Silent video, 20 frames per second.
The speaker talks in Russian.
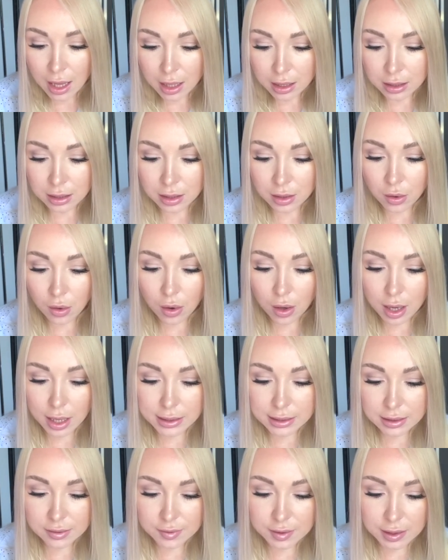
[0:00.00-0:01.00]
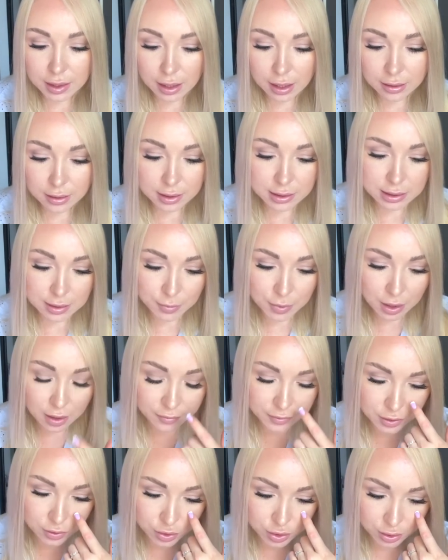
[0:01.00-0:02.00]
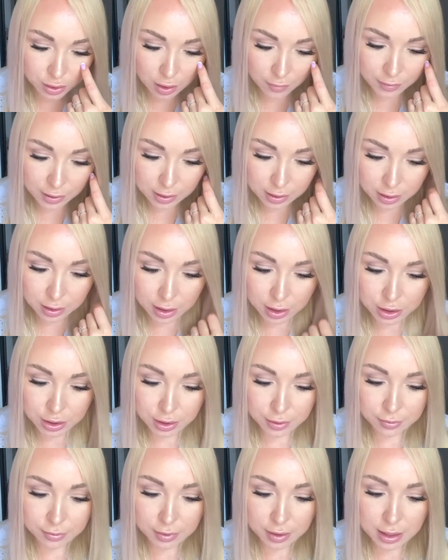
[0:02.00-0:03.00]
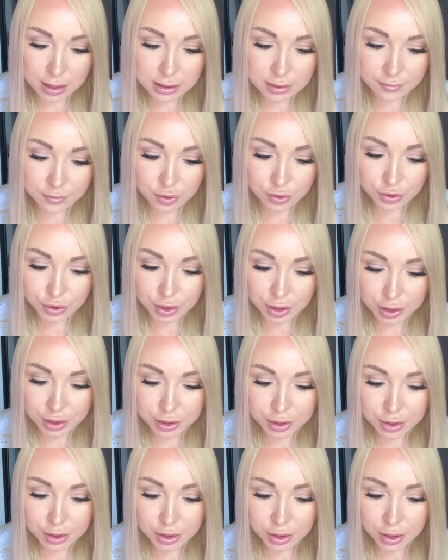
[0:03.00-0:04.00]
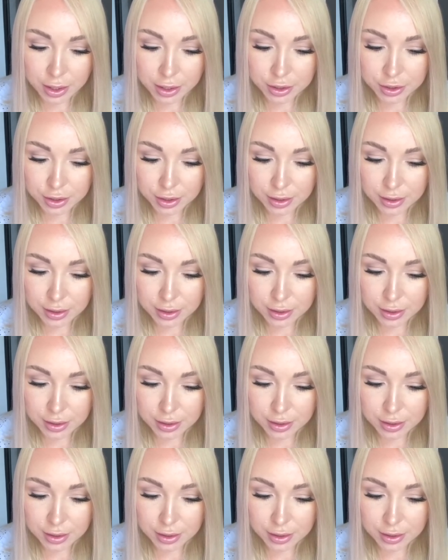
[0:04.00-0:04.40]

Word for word: но один взгляд на себе я все же ловила каждым разом все чаще и чаще.